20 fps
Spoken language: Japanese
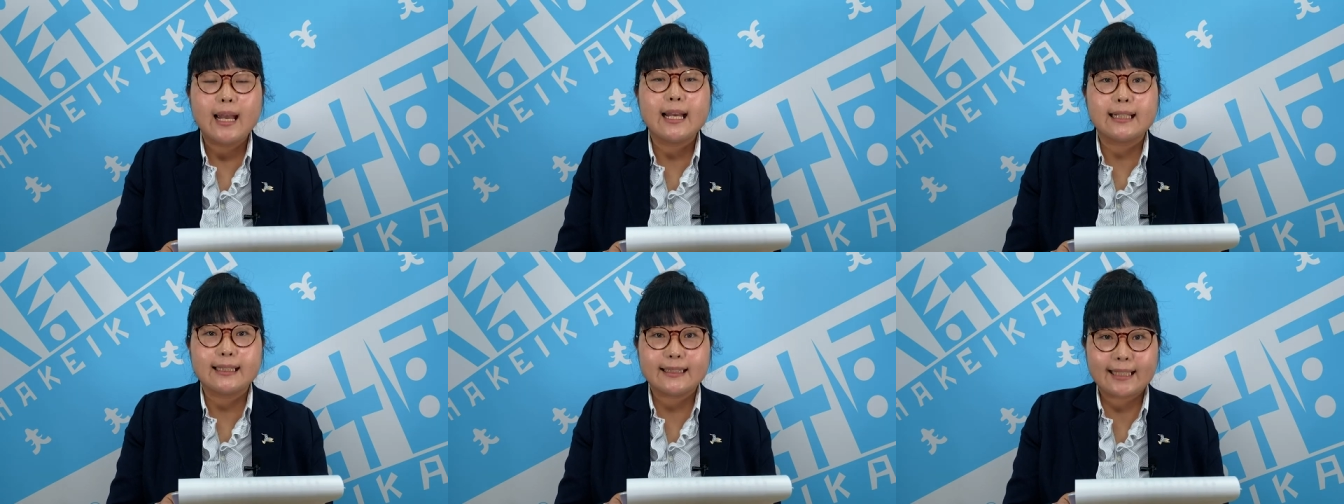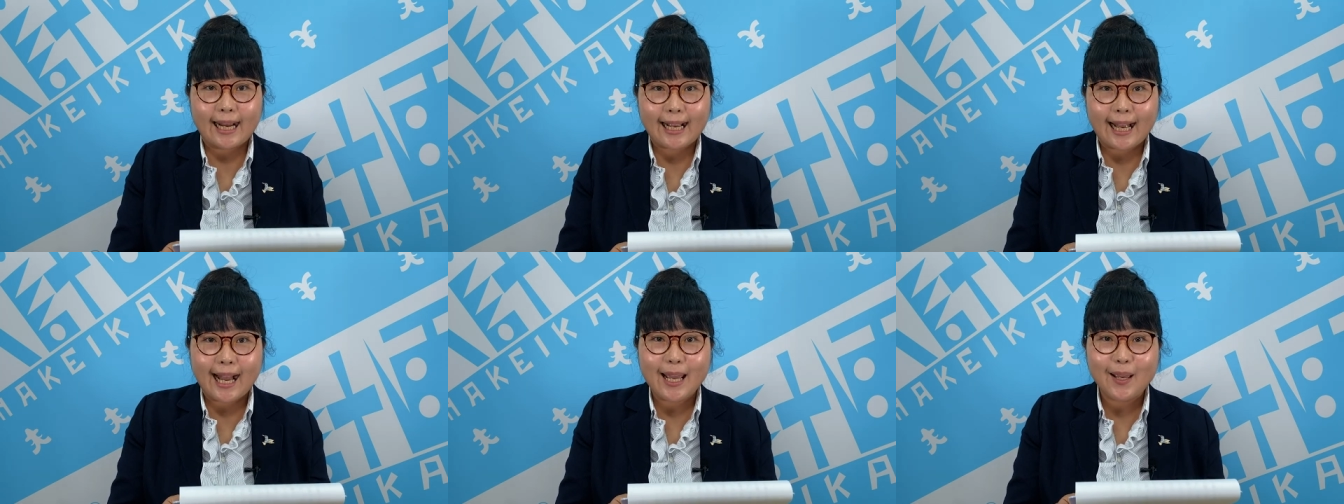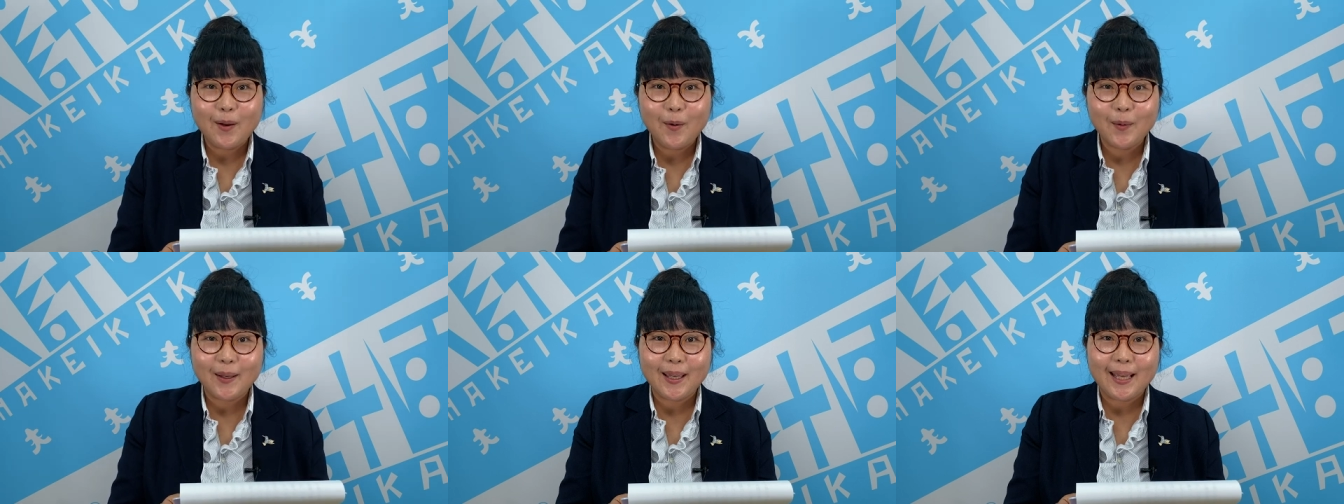社会
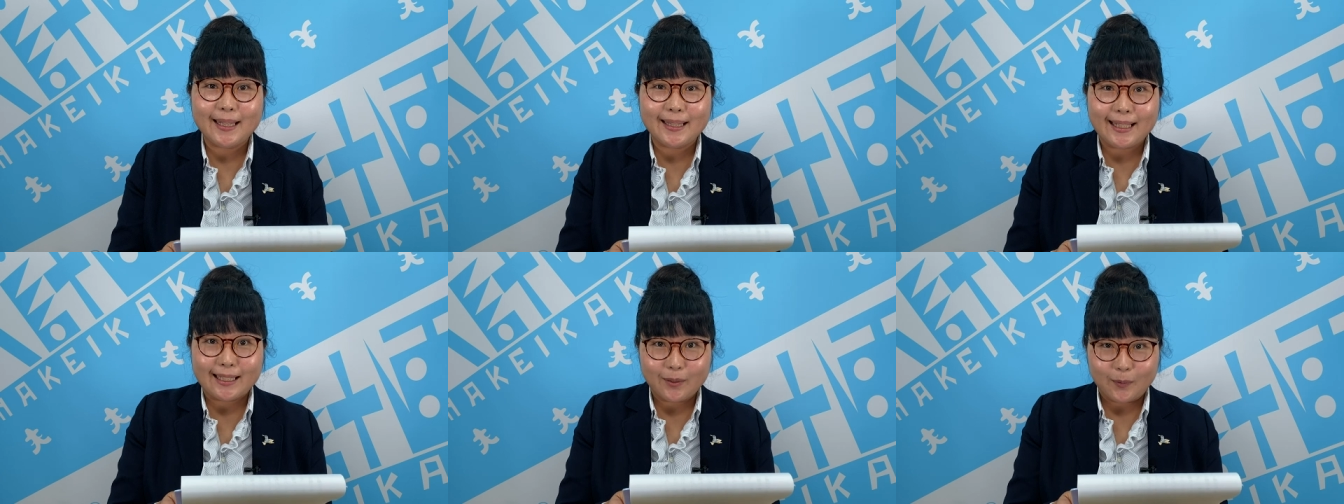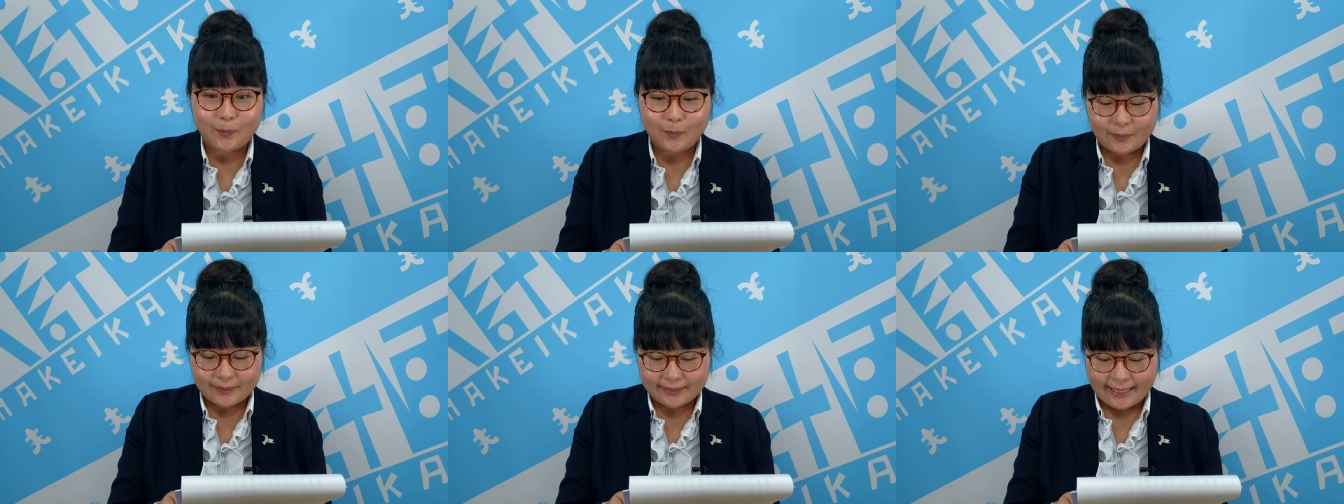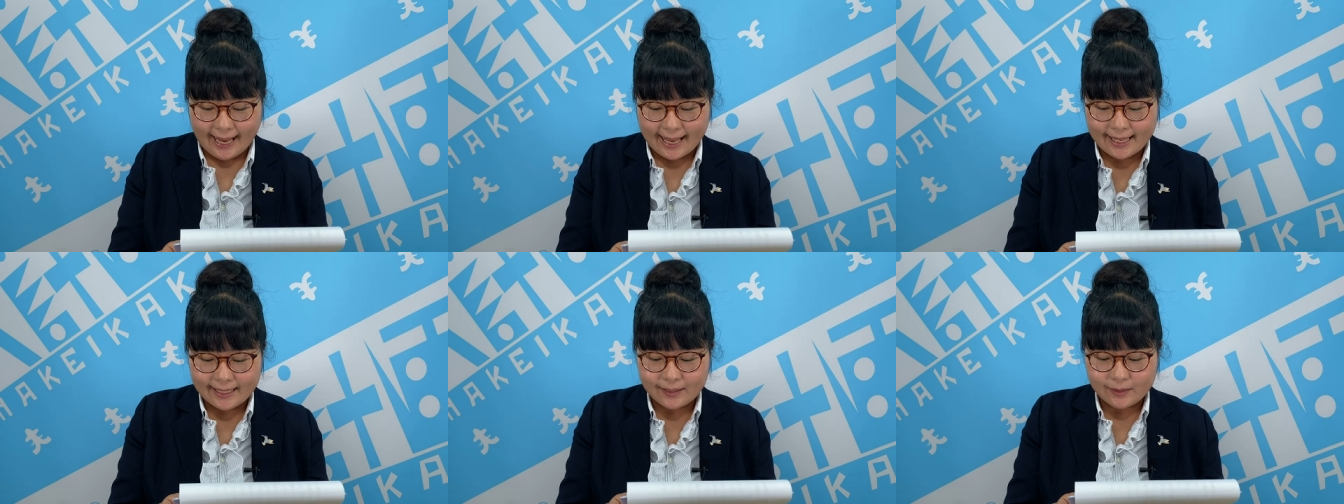保険などの
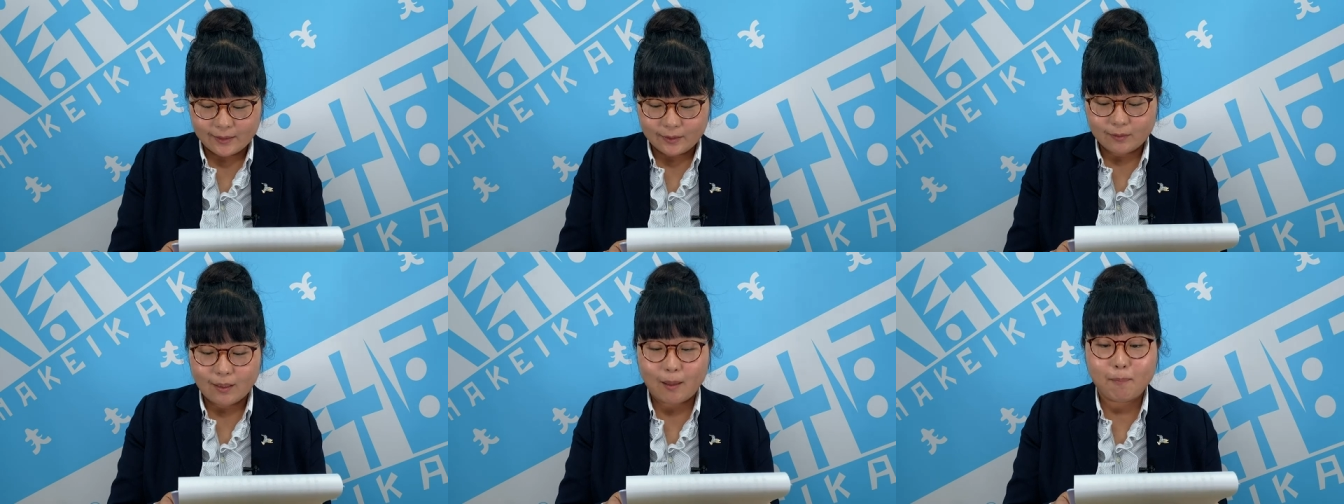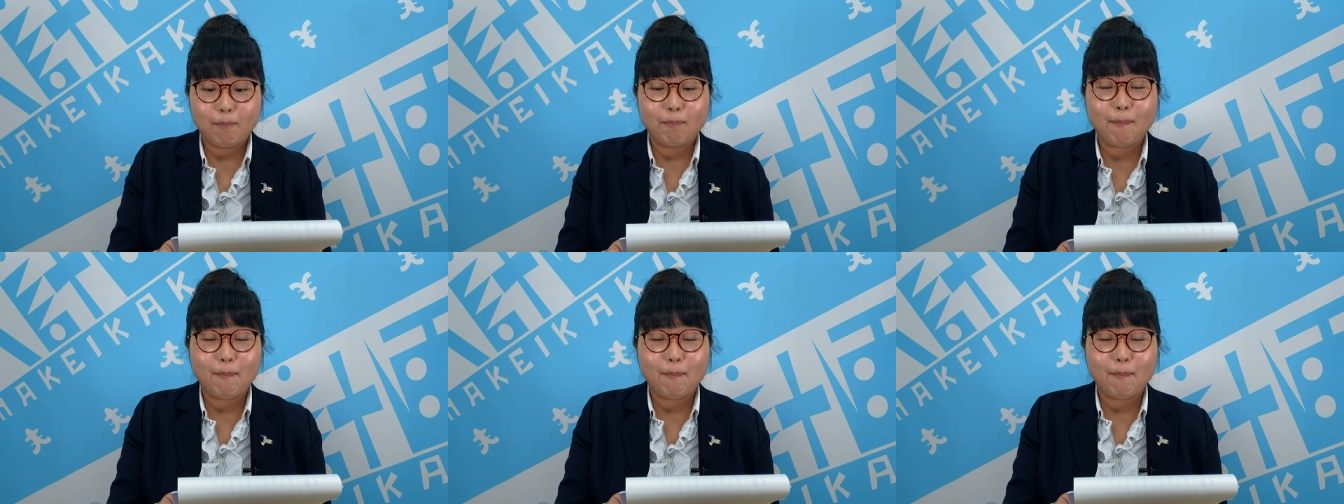待遇は